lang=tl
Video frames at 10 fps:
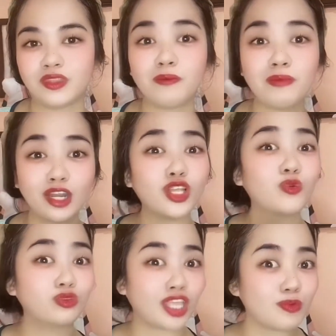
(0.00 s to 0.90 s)
na meron
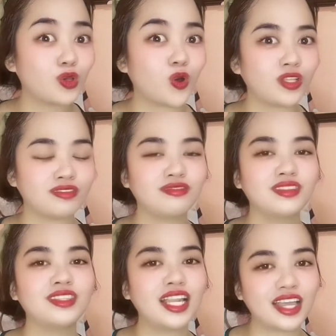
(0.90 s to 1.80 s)
akong name doon.
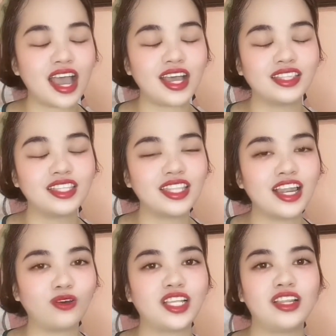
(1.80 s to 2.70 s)
Nila, uh,
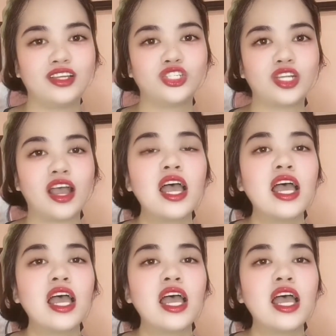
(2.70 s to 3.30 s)
dinala ko talaga siya.